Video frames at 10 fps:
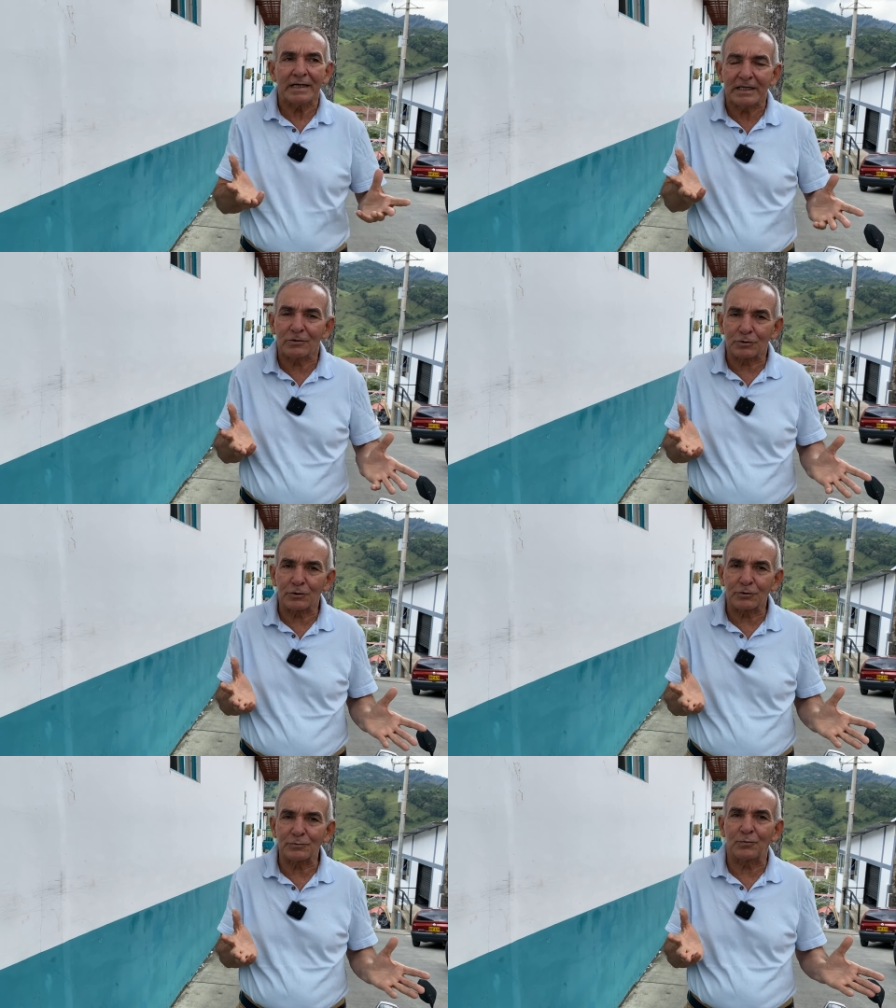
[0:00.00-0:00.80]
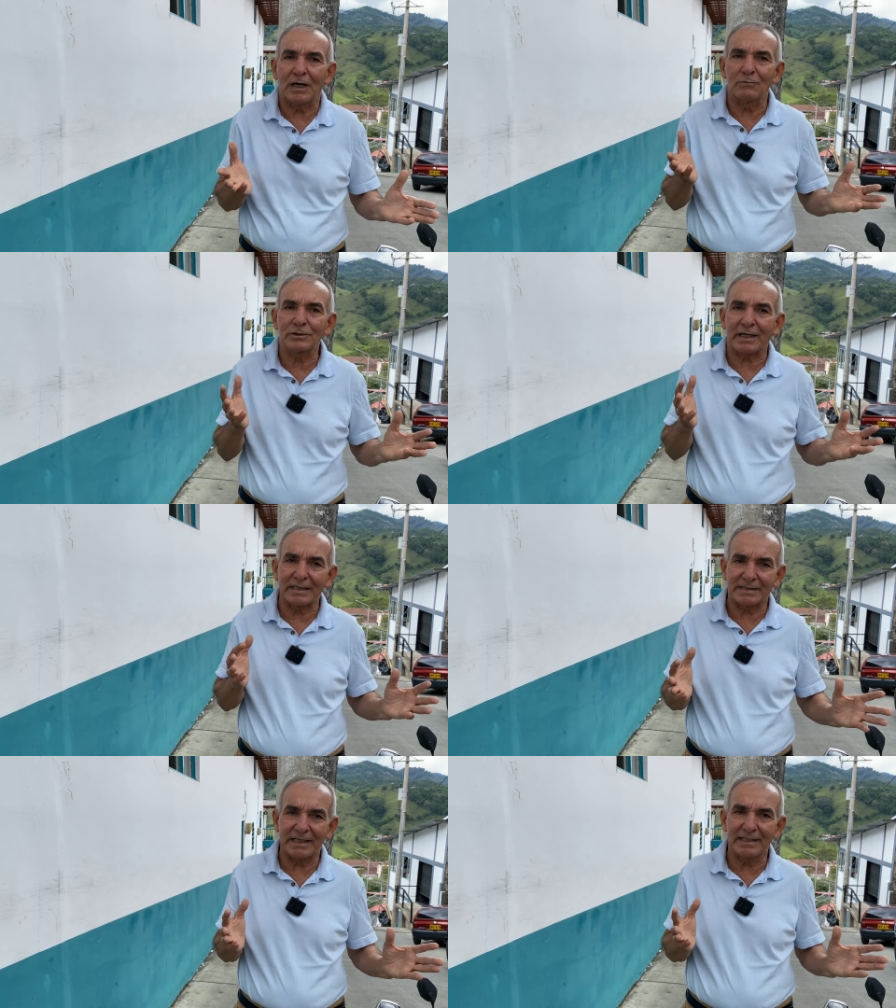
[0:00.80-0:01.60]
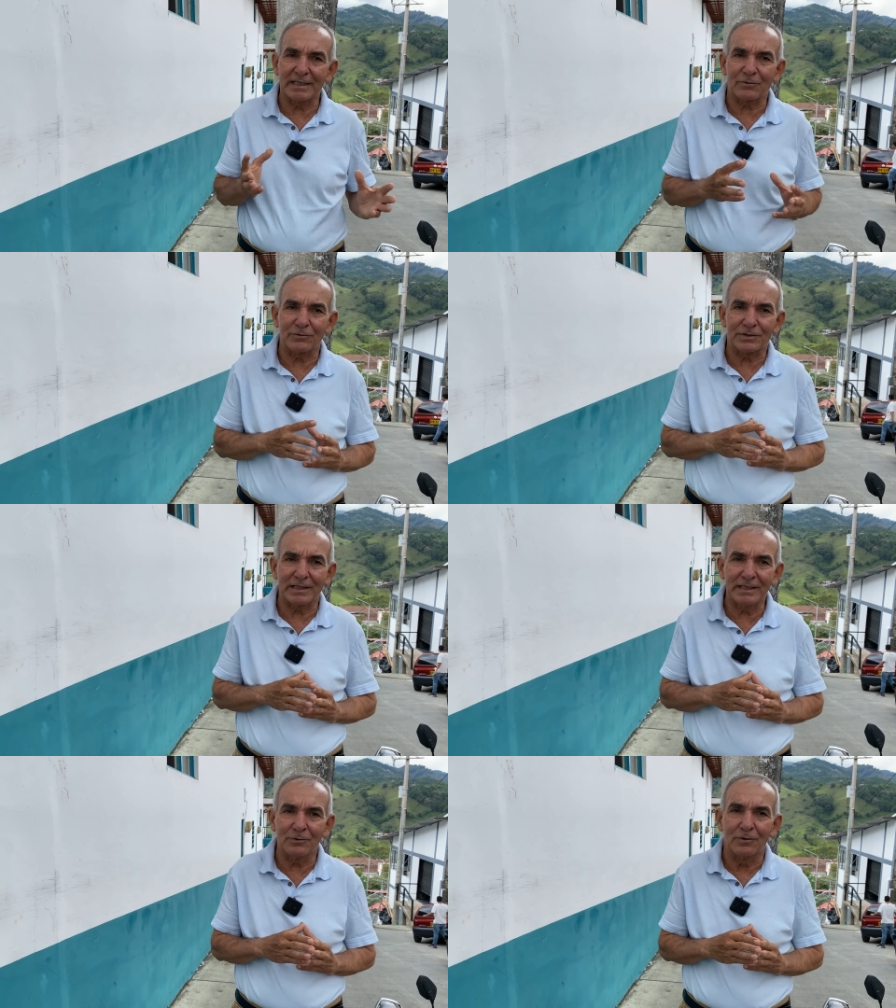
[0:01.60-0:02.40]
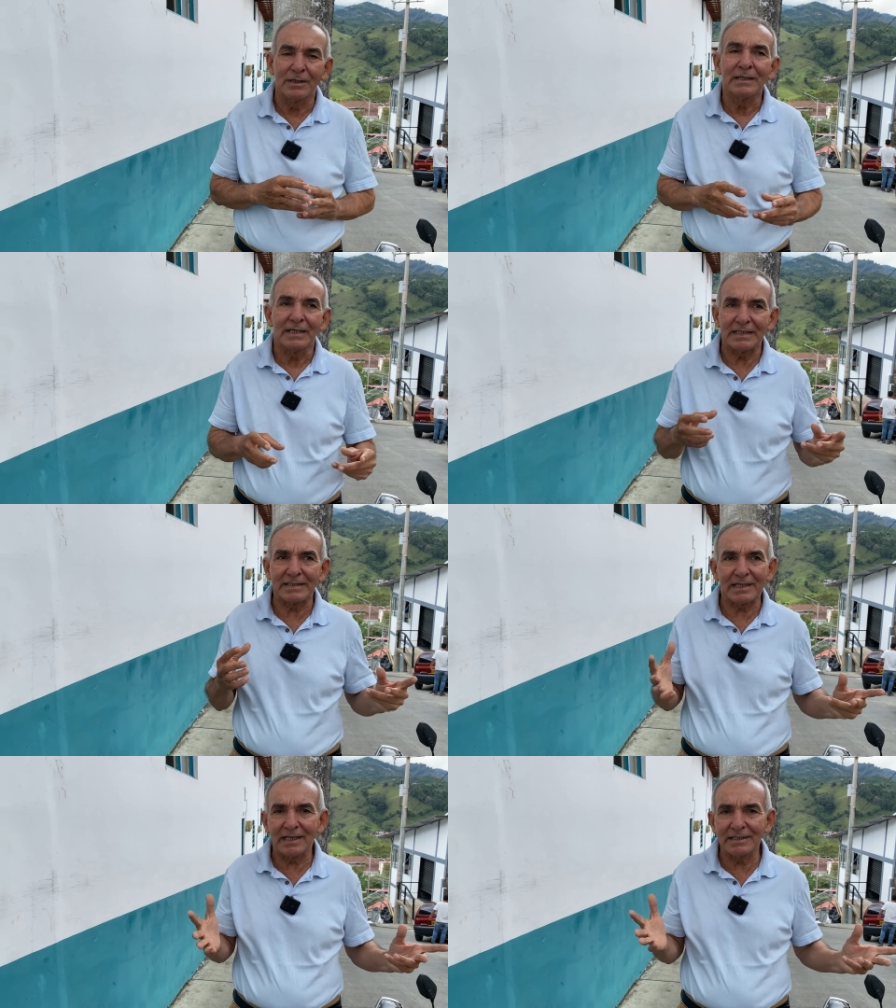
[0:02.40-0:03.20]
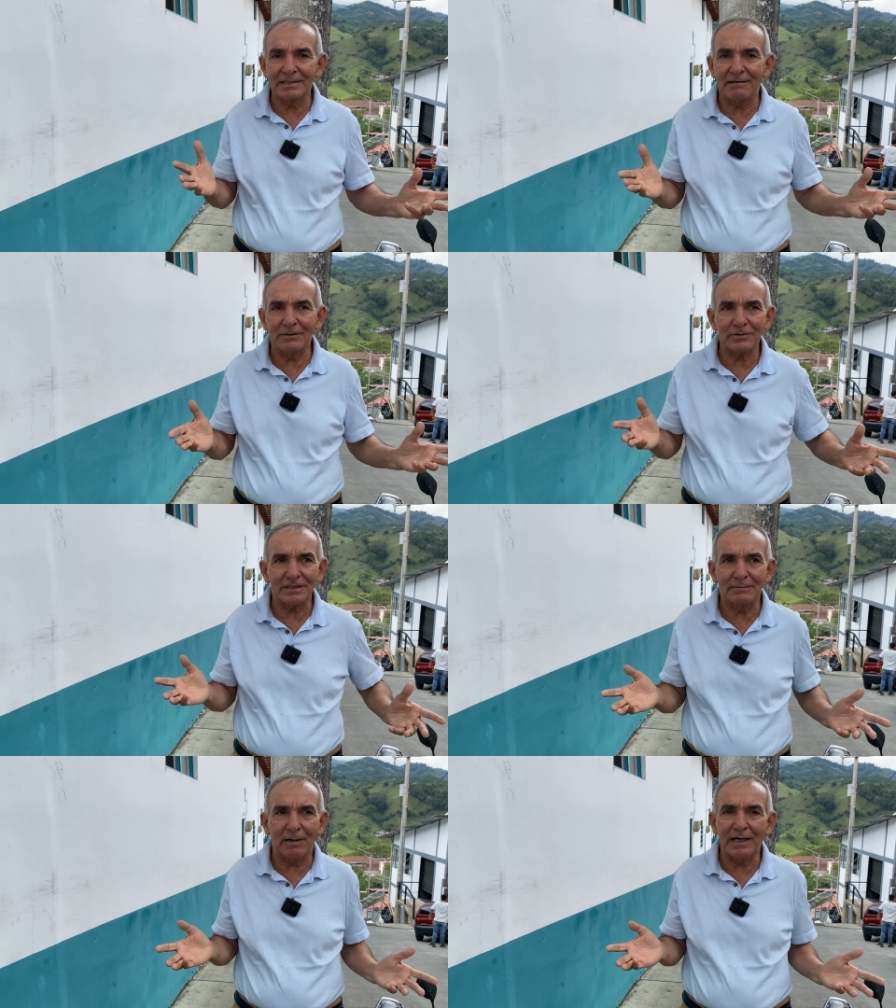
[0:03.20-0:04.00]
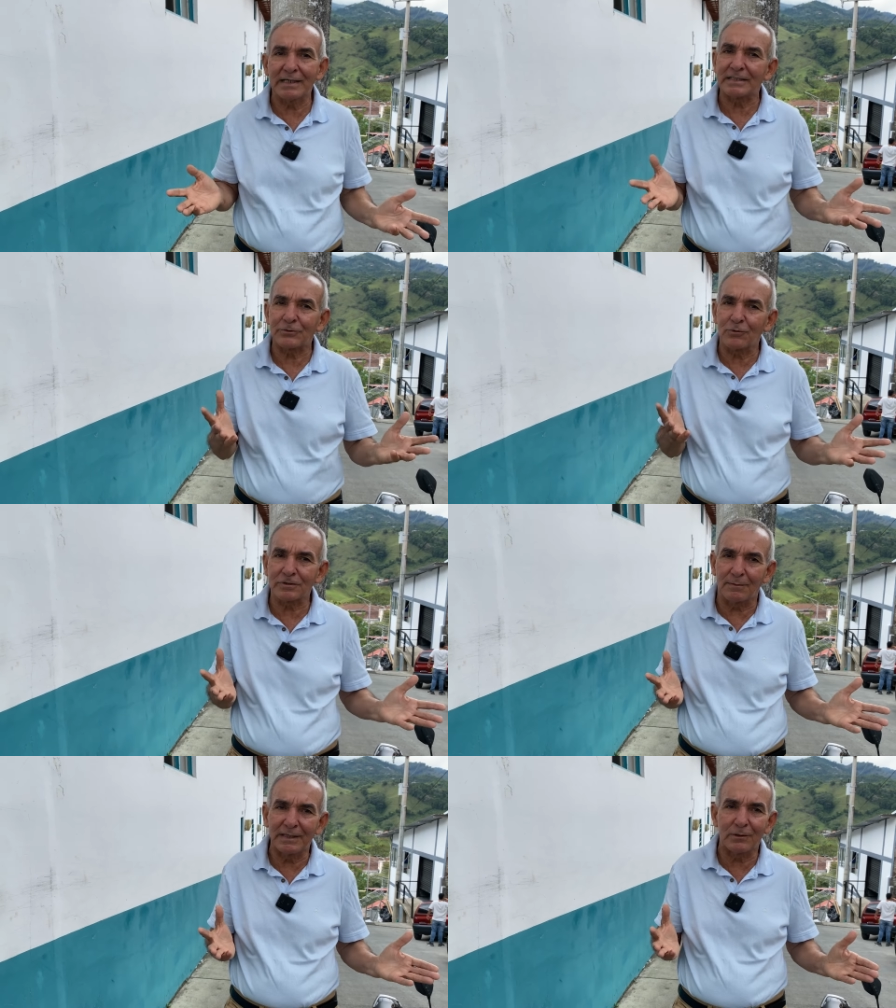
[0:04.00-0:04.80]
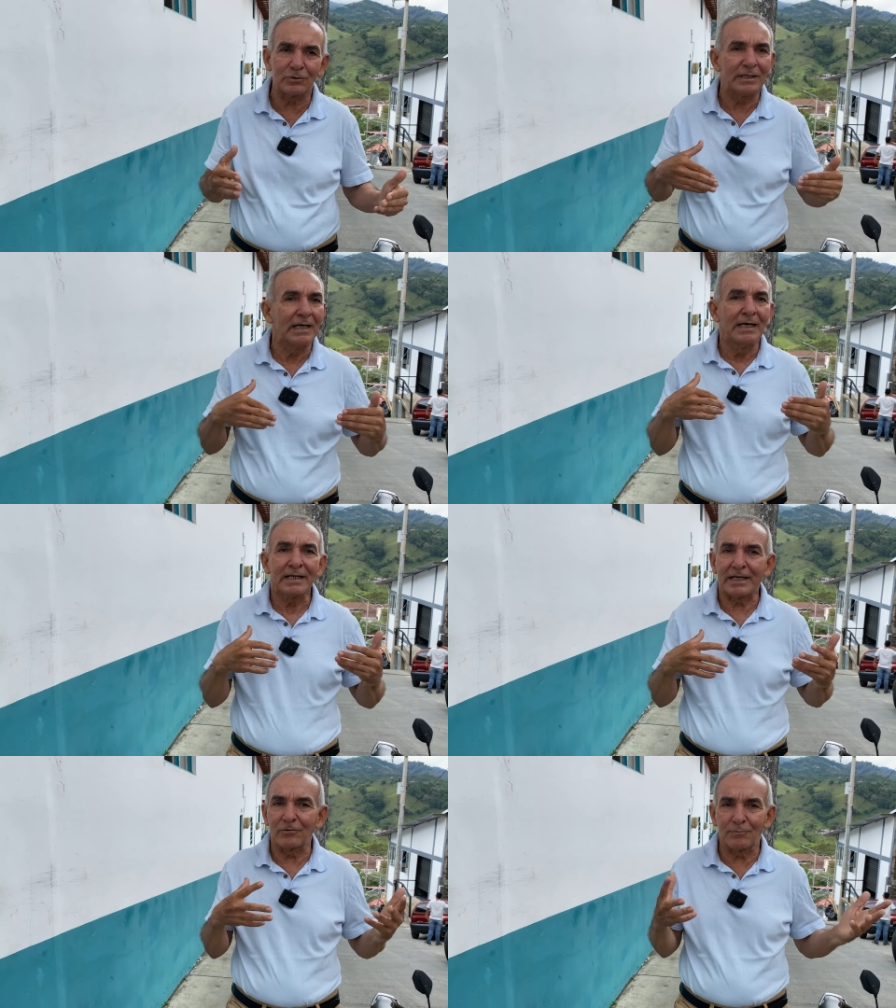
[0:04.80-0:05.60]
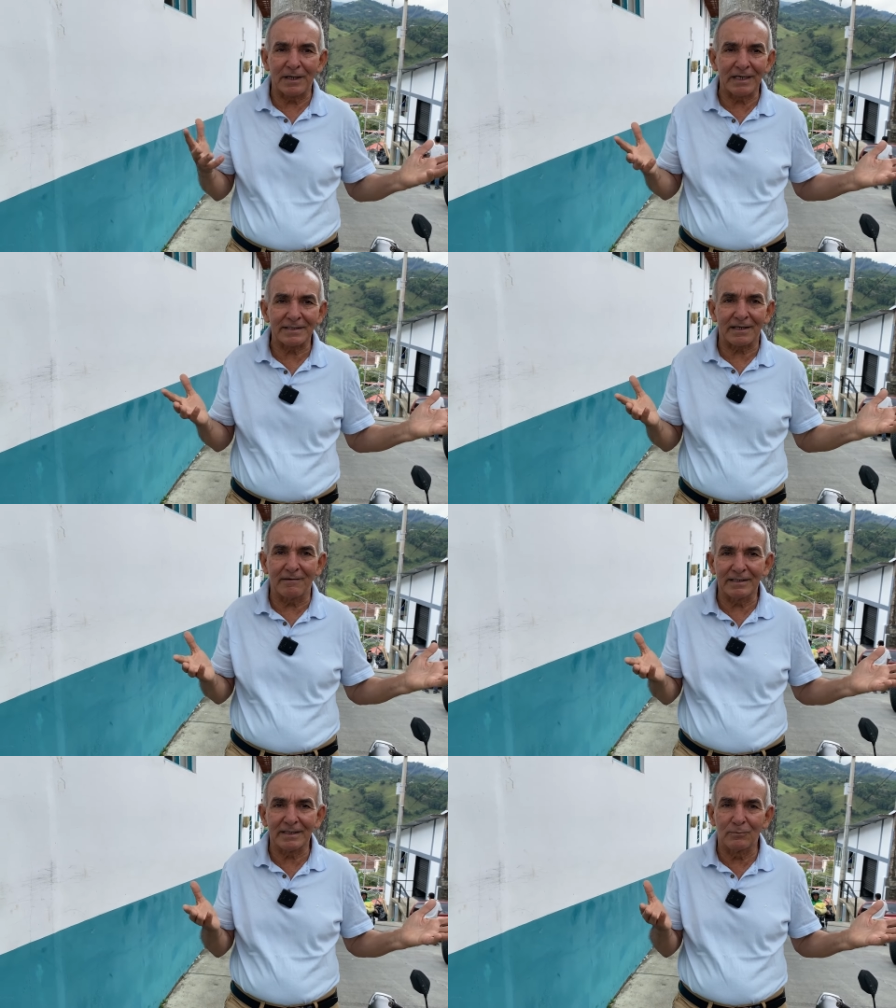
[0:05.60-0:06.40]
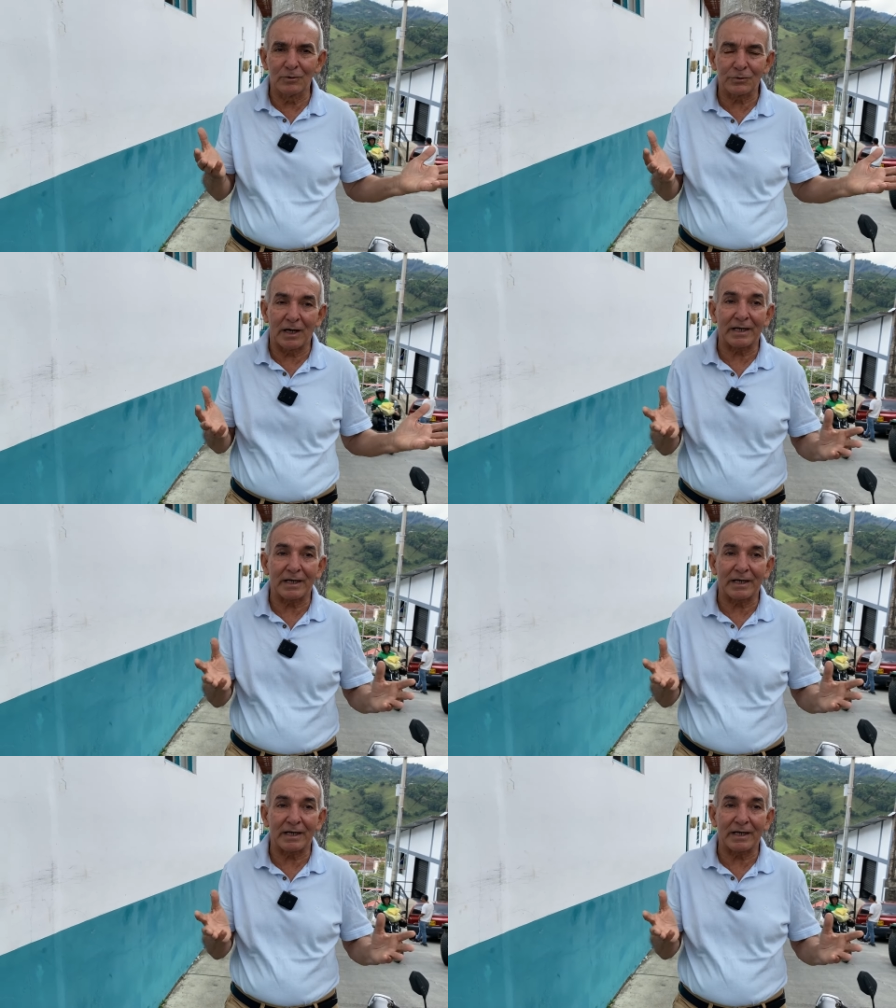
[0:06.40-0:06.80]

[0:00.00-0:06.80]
y nosotros podamos crecer en el contenido y seguirles llevando estas imágenes a todos los amigos que nos ven a través del mundo.